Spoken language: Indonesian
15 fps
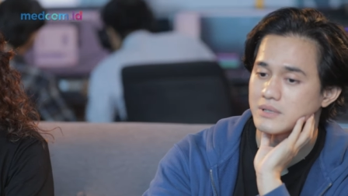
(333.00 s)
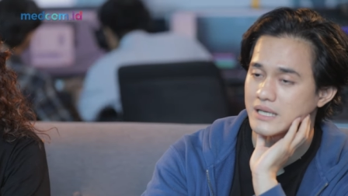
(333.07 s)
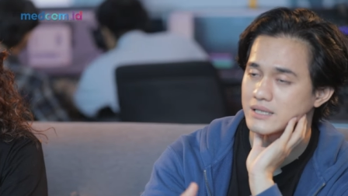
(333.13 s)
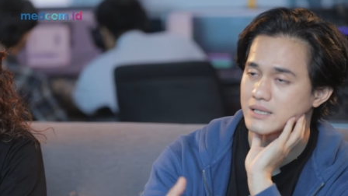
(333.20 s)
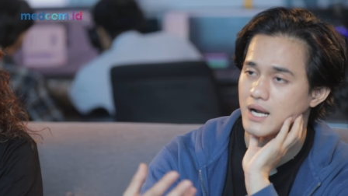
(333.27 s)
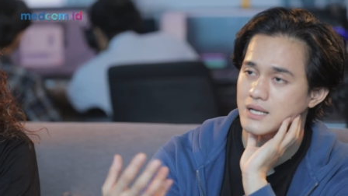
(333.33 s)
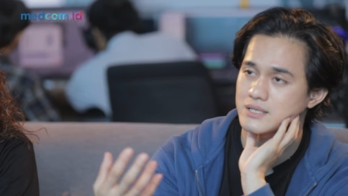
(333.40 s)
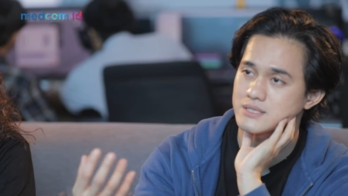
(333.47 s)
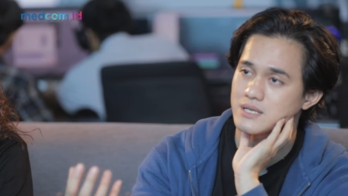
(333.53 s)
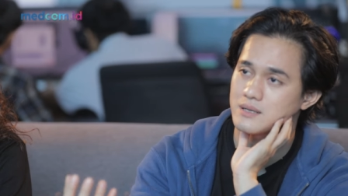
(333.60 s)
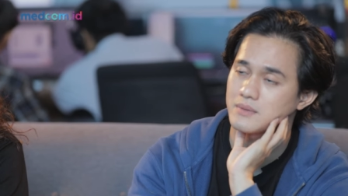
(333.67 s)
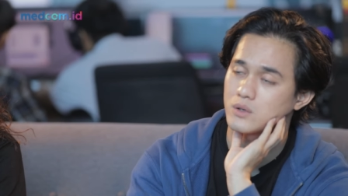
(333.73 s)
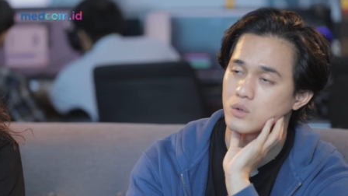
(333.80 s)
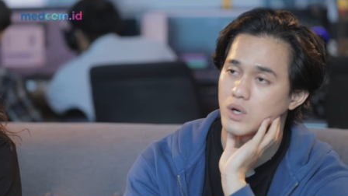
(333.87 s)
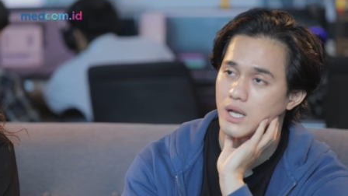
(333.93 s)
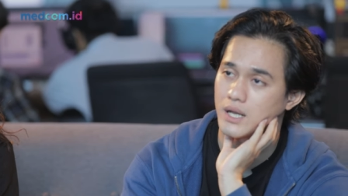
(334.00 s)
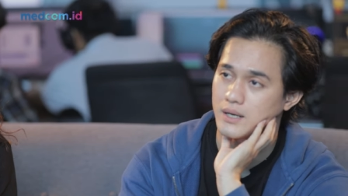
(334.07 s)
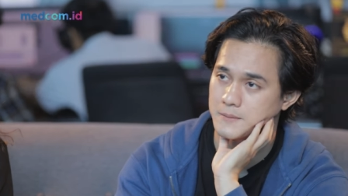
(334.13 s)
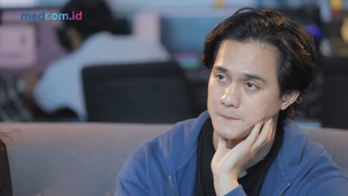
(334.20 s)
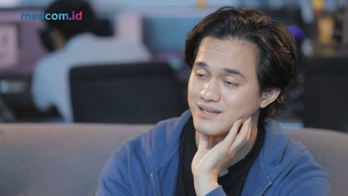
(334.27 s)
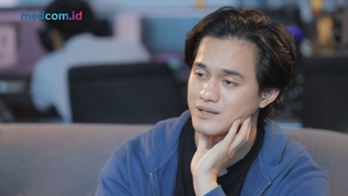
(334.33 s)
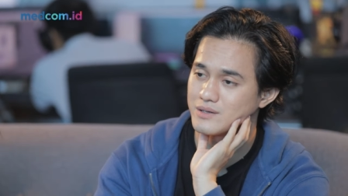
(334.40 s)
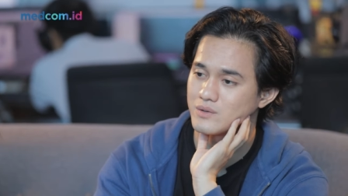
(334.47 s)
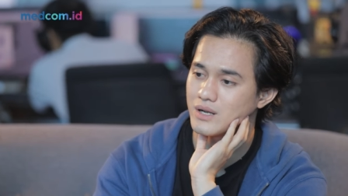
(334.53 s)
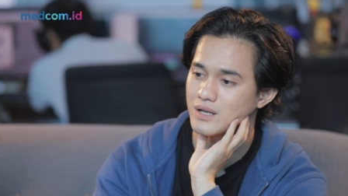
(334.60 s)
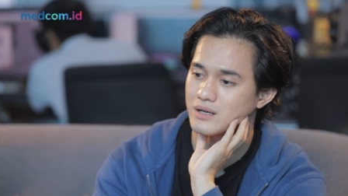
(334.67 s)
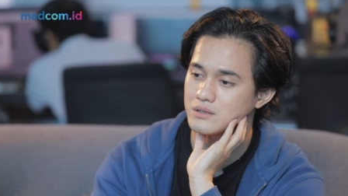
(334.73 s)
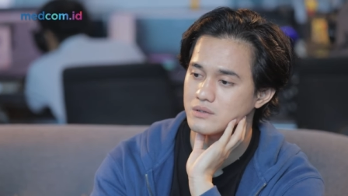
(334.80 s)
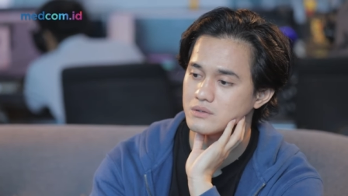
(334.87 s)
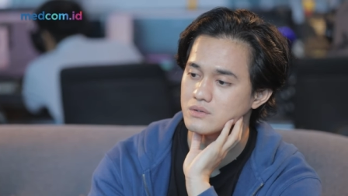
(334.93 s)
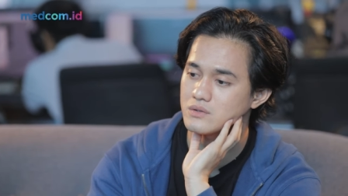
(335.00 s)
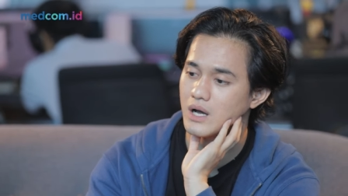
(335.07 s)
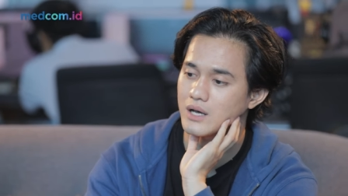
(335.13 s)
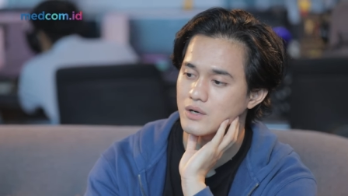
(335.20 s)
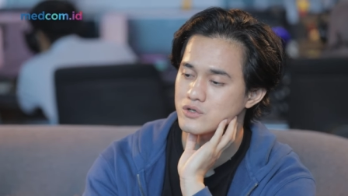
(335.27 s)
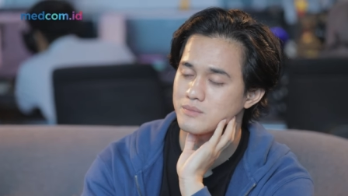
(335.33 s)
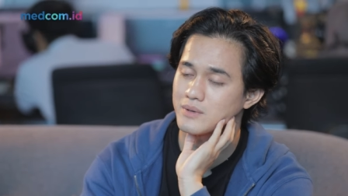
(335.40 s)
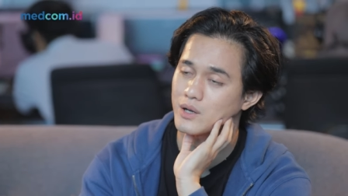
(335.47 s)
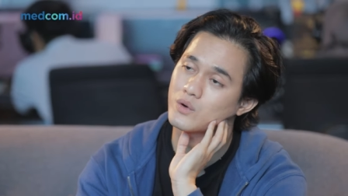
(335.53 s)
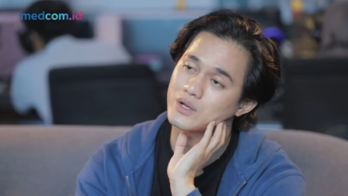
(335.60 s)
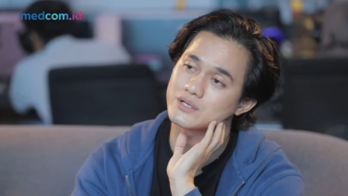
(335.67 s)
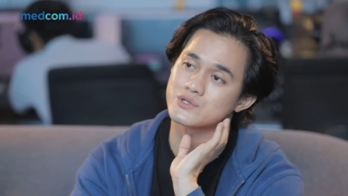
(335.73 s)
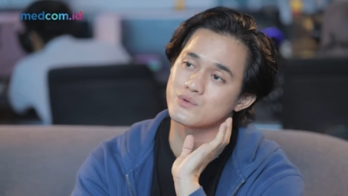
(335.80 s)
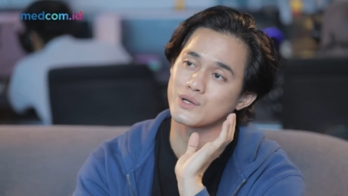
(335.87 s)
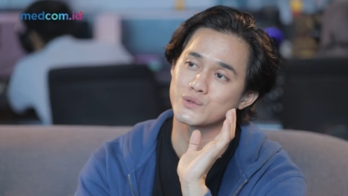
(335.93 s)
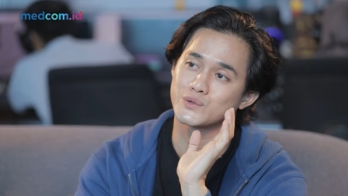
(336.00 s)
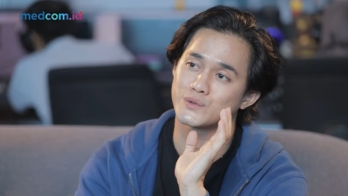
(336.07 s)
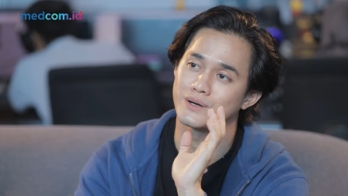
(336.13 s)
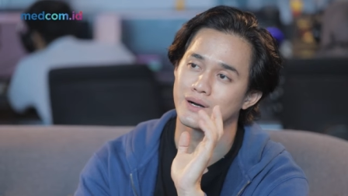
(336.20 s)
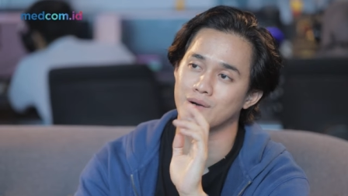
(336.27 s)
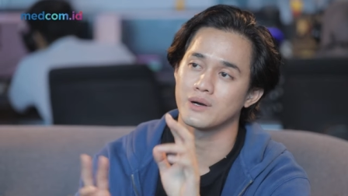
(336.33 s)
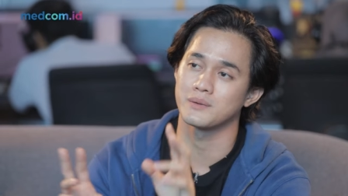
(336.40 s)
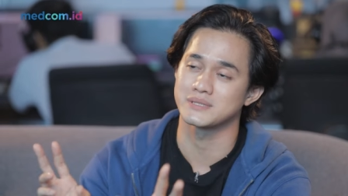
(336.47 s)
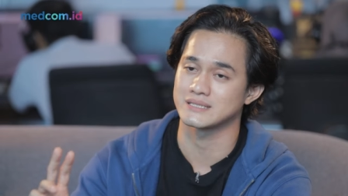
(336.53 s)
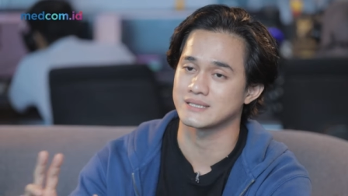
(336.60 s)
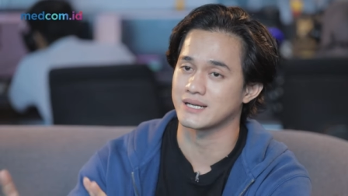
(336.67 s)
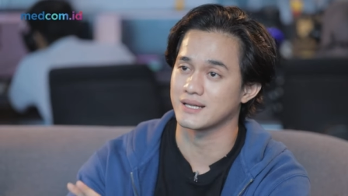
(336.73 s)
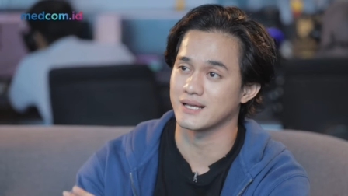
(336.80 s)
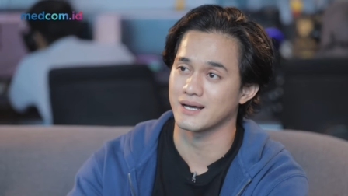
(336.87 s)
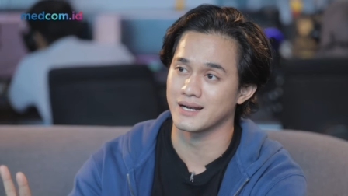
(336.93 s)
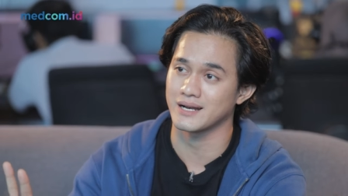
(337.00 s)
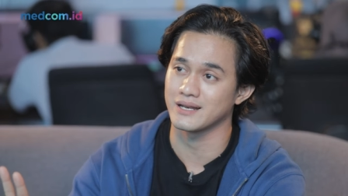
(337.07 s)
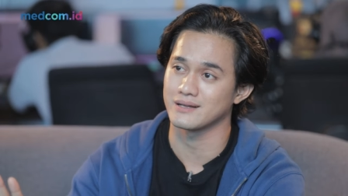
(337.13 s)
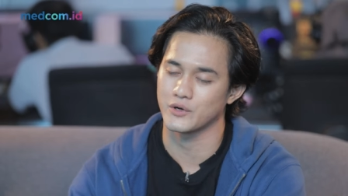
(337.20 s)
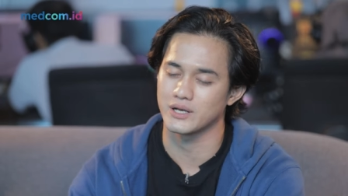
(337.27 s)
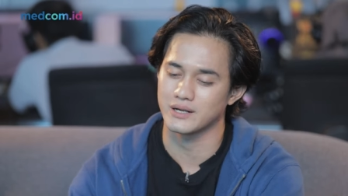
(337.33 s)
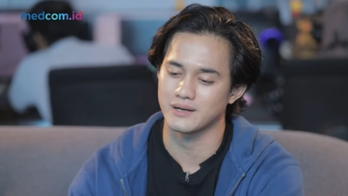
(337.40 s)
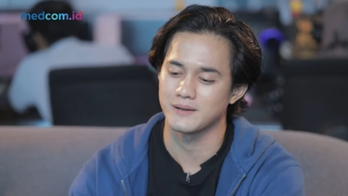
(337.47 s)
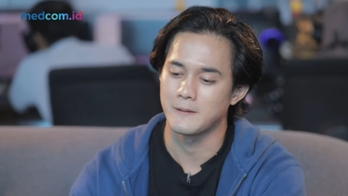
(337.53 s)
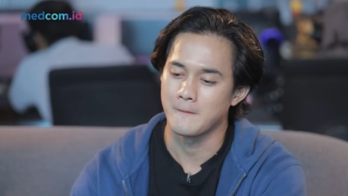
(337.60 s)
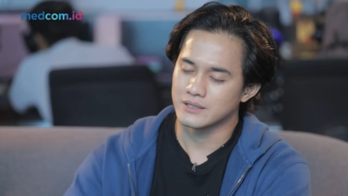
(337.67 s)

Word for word: berinteraksi sama ular iya yeah, ular itu tuh harus melakukan sesuatu aku nggak bisa cerita karena spoiler ya.